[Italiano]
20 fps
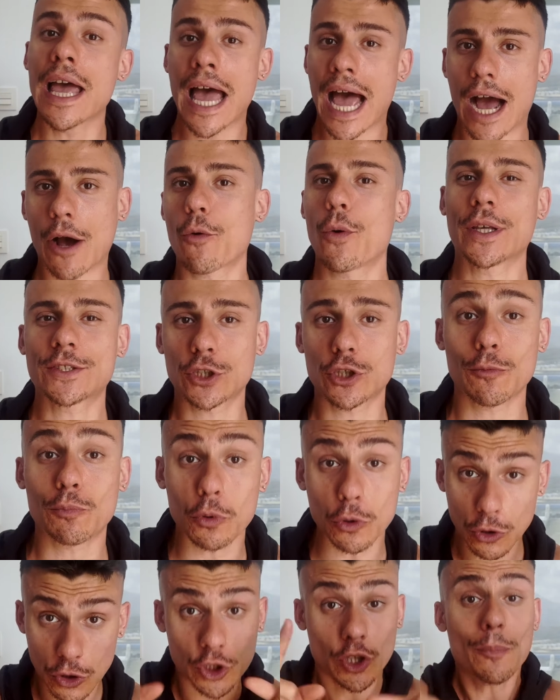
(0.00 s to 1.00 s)
a questo
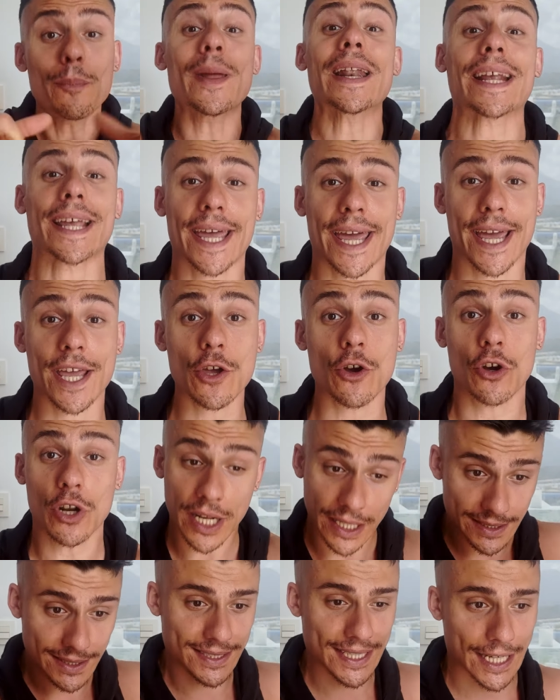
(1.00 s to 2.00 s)
punto. Perché io ho
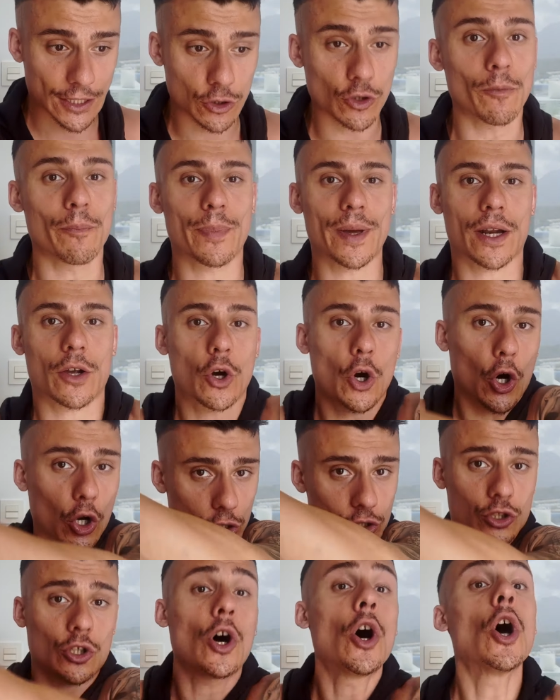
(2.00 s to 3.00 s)
iniziato un
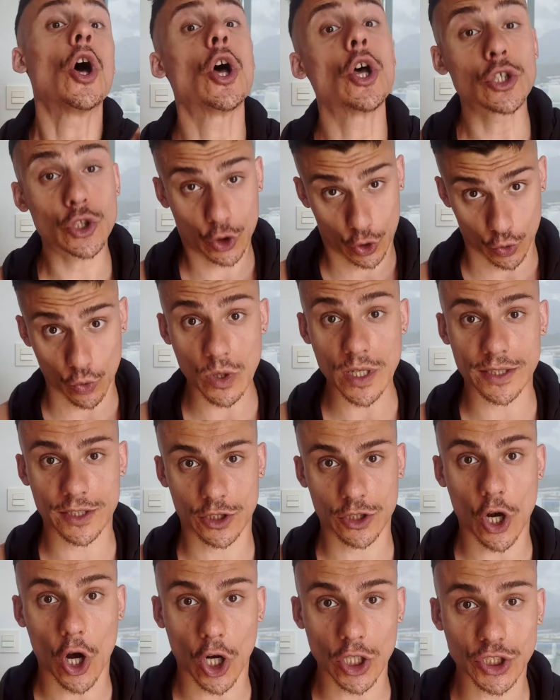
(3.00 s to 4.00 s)
percorso sui
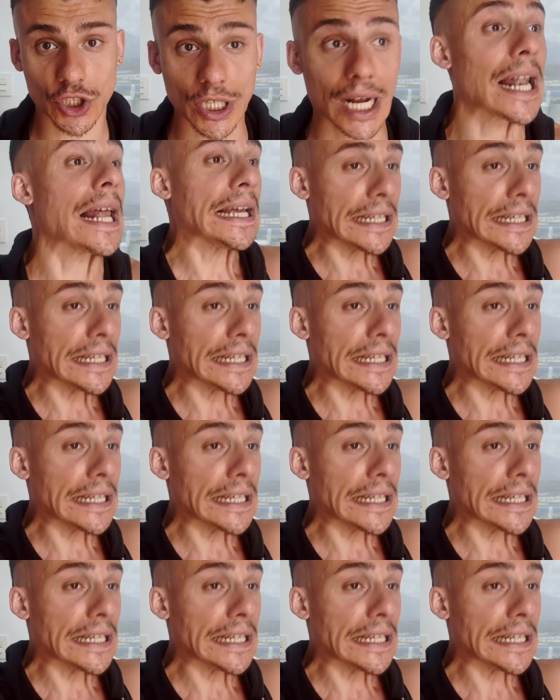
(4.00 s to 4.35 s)
social?